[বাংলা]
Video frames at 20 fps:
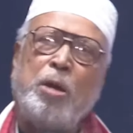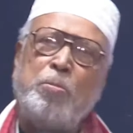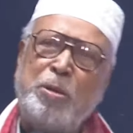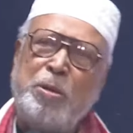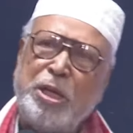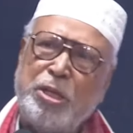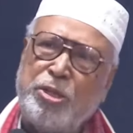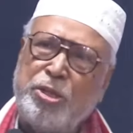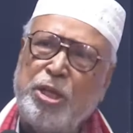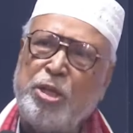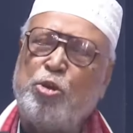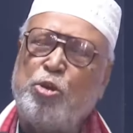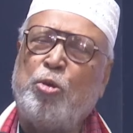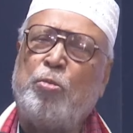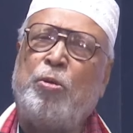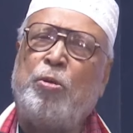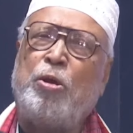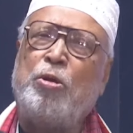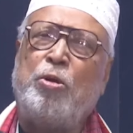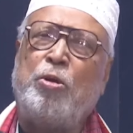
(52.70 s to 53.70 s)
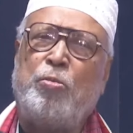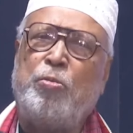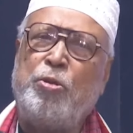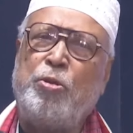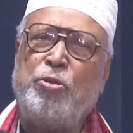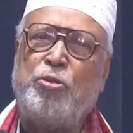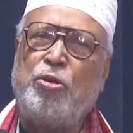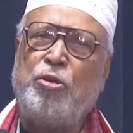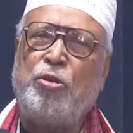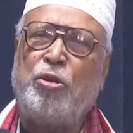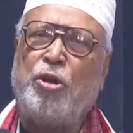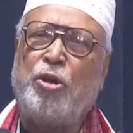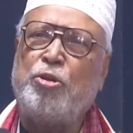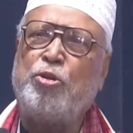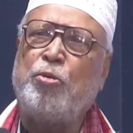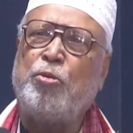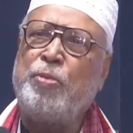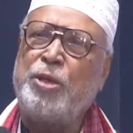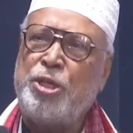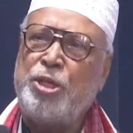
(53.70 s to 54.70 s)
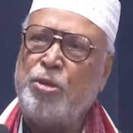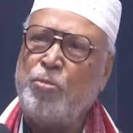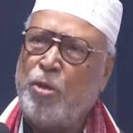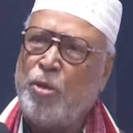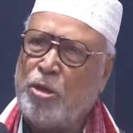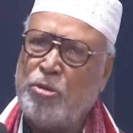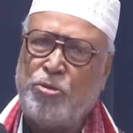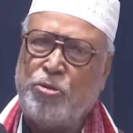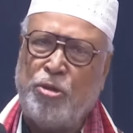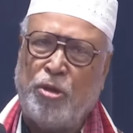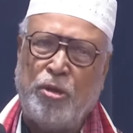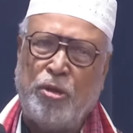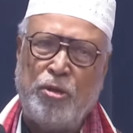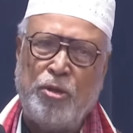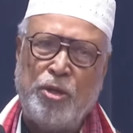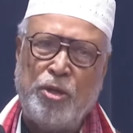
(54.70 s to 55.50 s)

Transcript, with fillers: আমার চেয়ে বঙ্গবন্ধুর হয়তো বেশি ভক্ত